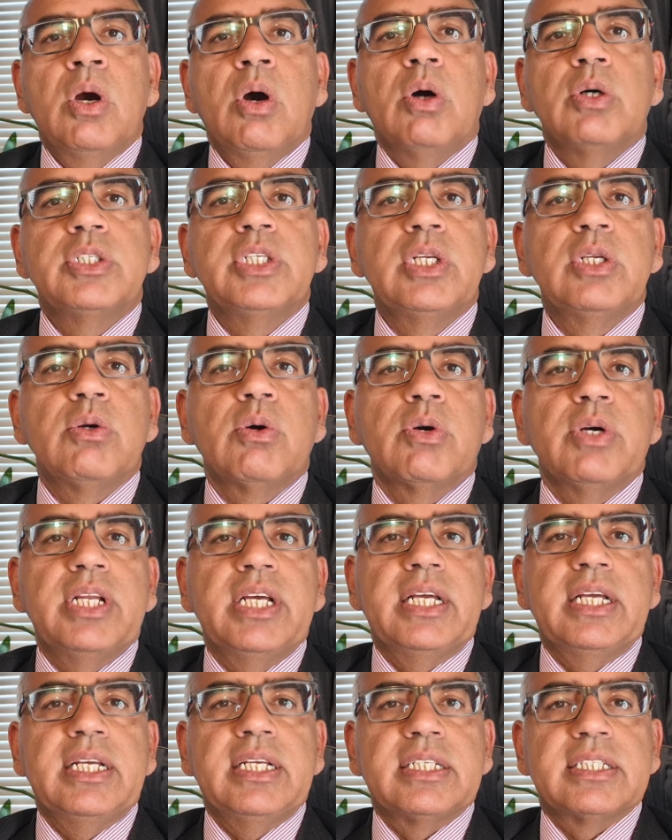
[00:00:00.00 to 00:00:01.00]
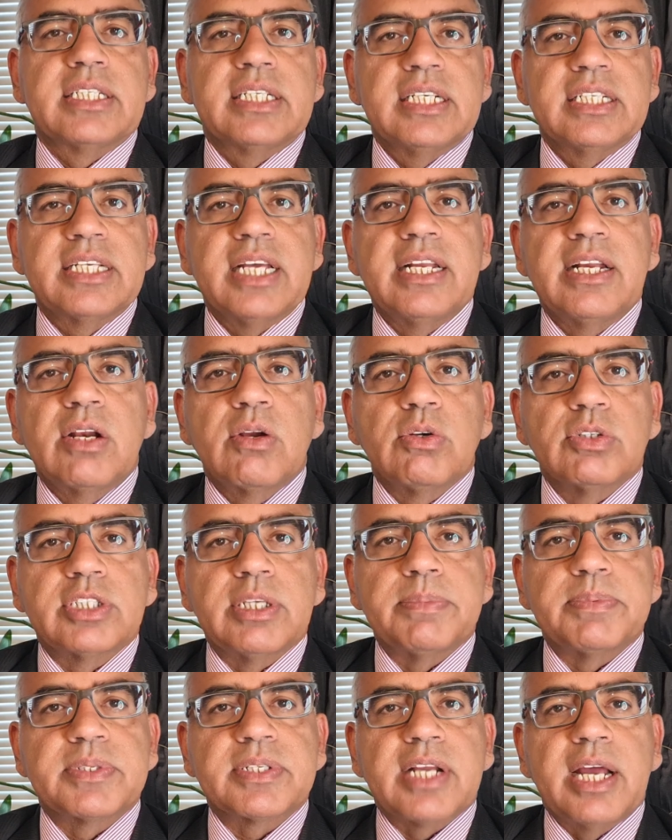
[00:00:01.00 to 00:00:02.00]
और जिन लोगों ने इस चैनल को
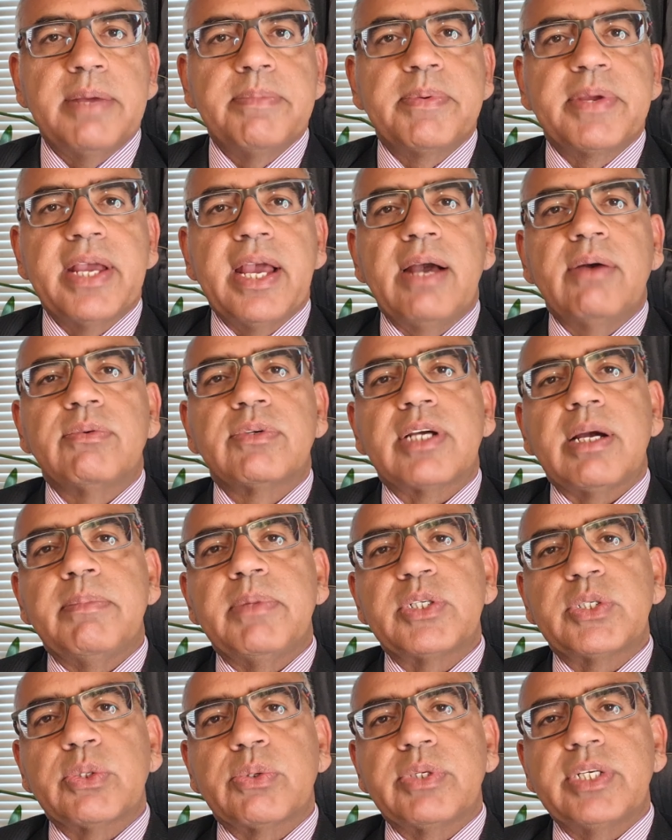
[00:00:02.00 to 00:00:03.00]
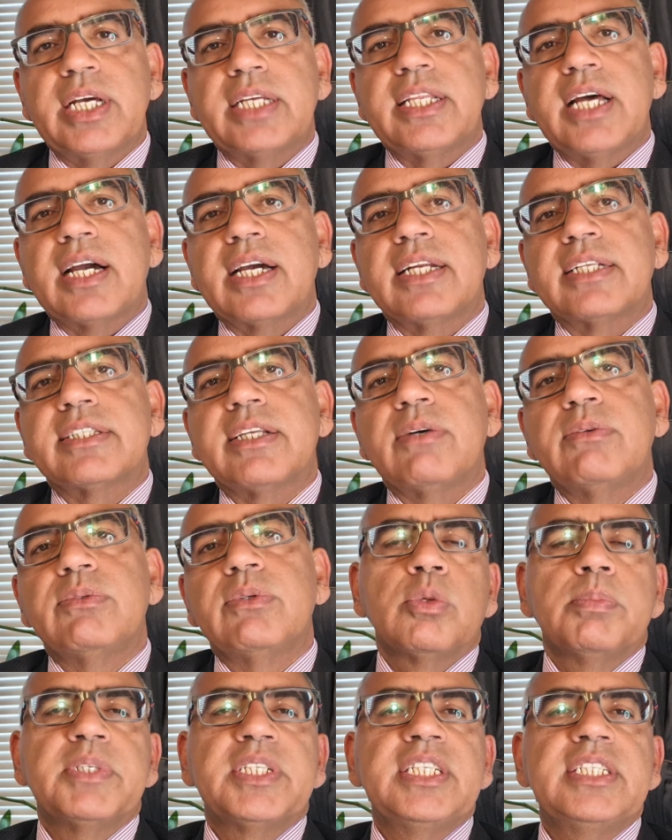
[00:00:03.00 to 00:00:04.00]
सब्सक्राइब किया है उनका मैं शुक्रिया अदा करता
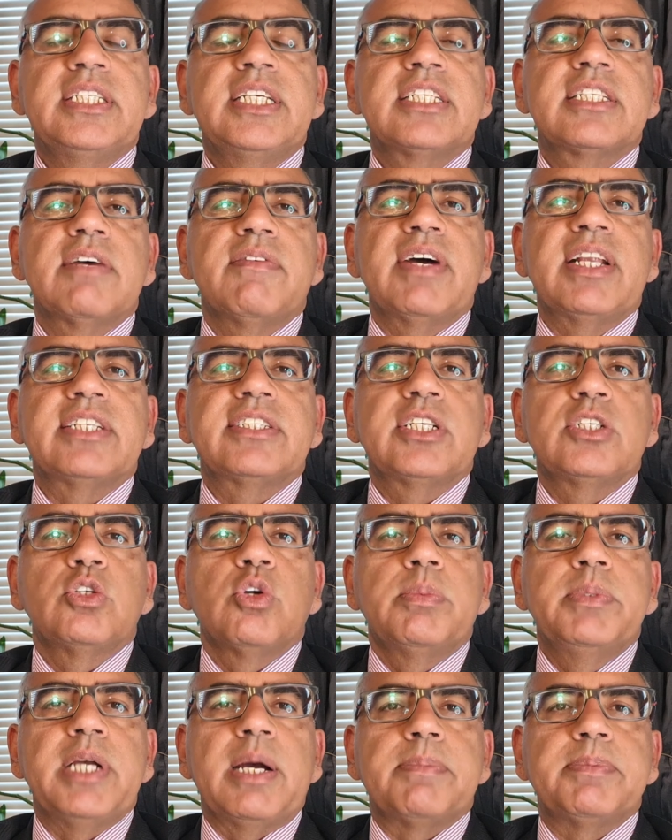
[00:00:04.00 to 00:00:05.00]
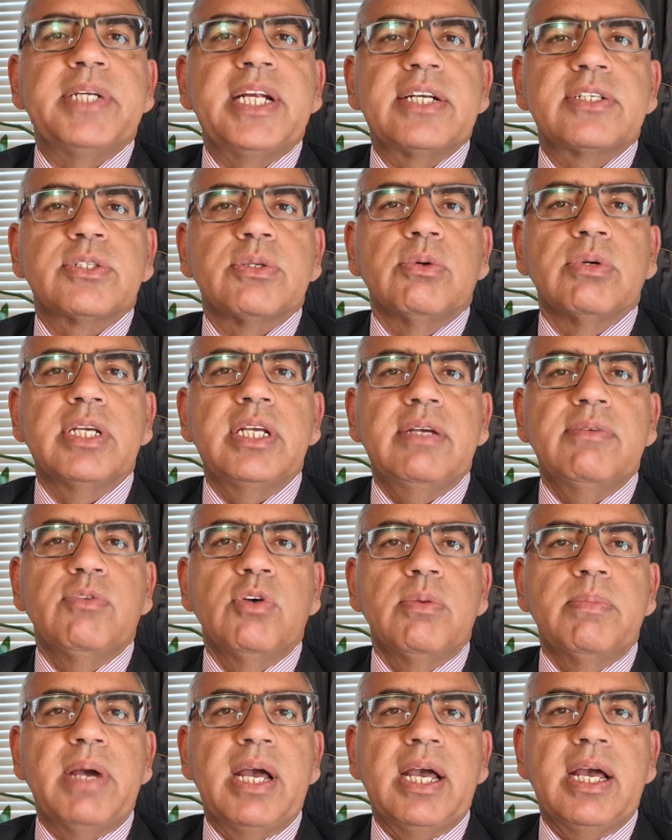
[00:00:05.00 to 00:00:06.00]
हूँ तो मज़ीद इस हवाले से जो भी अपडेट्स होंगी
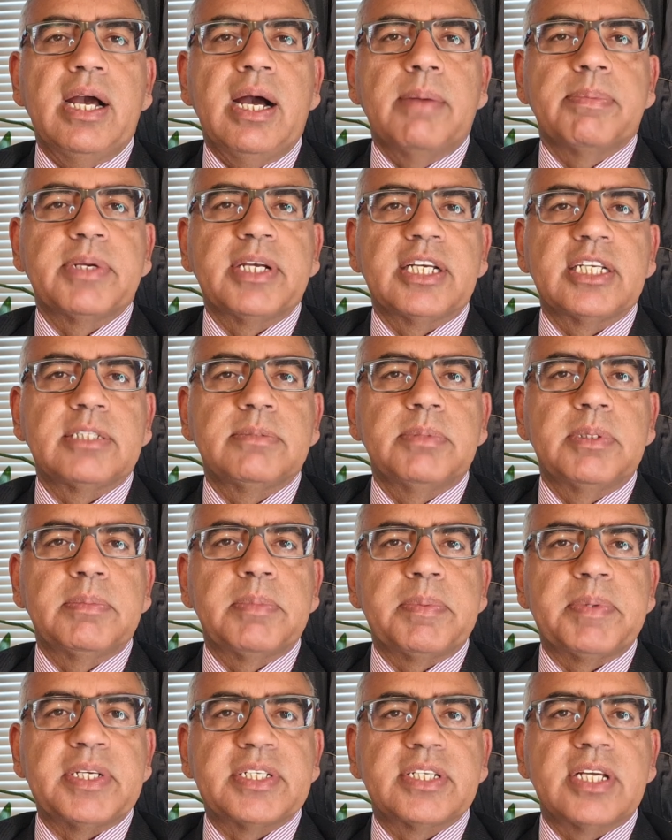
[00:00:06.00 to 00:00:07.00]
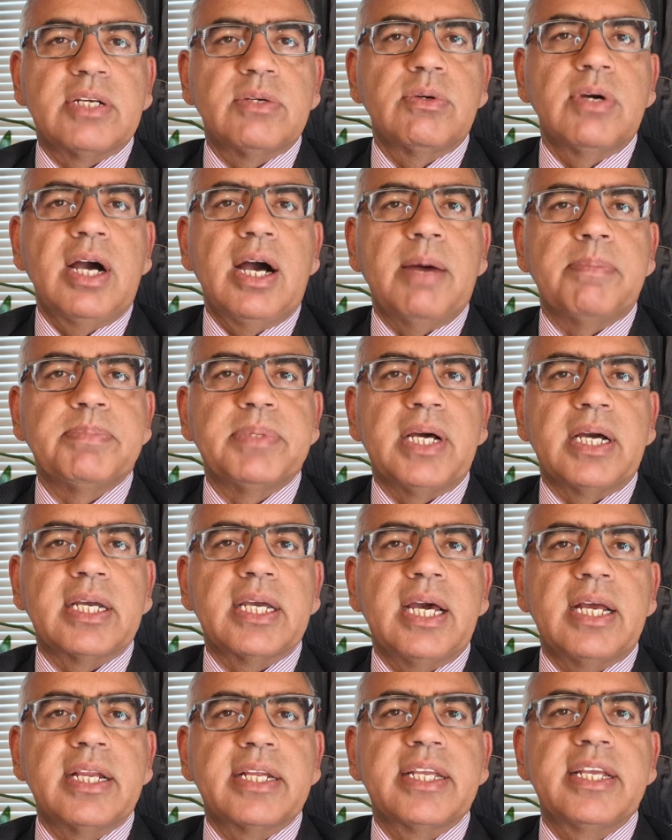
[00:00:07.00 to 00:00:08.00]
वो मैं आपकी खिदमत में पेश करूँगा अपना
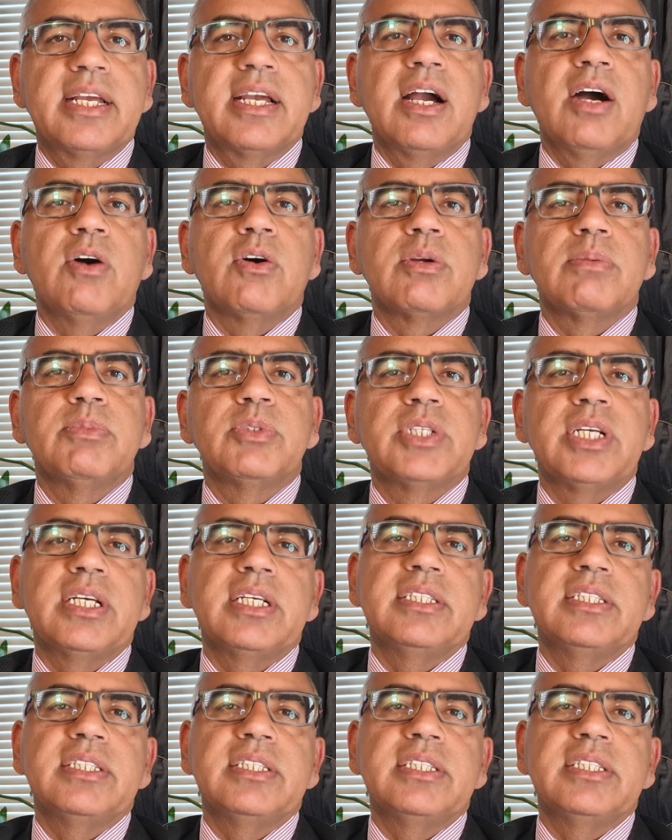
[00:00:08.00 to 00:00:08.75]
ख्याल रखिएगा और मुझे